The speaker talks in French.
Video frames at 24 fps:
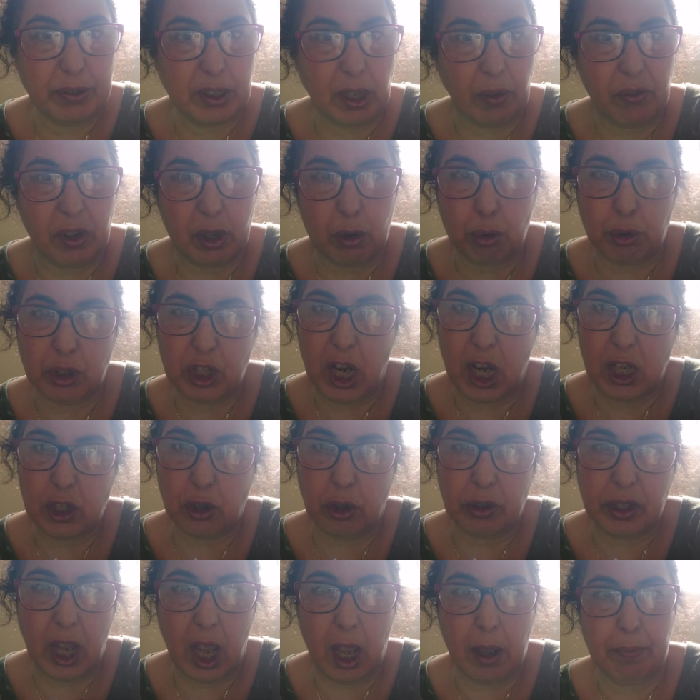Vous avez touché un
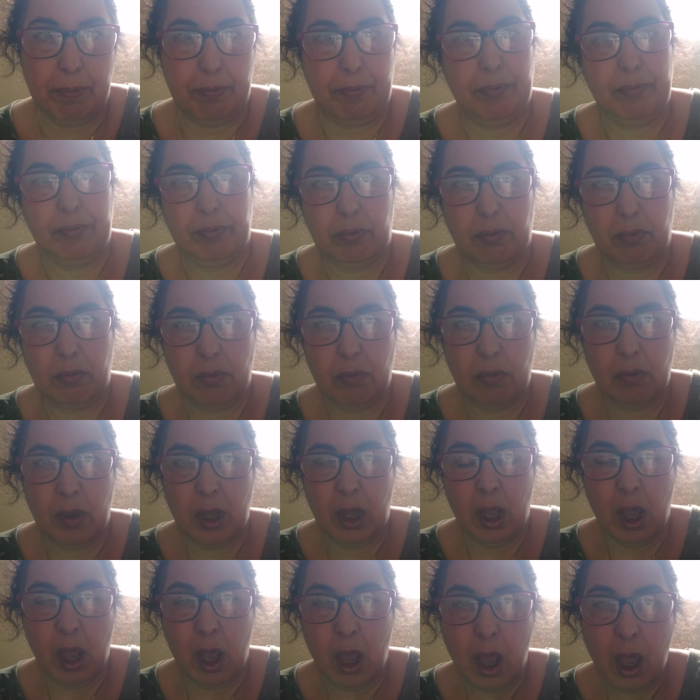gendarme.
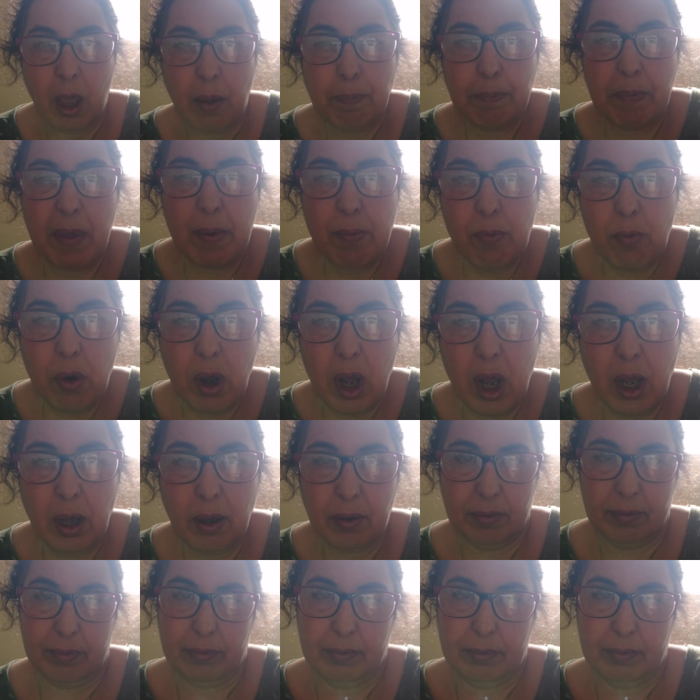Mais moi,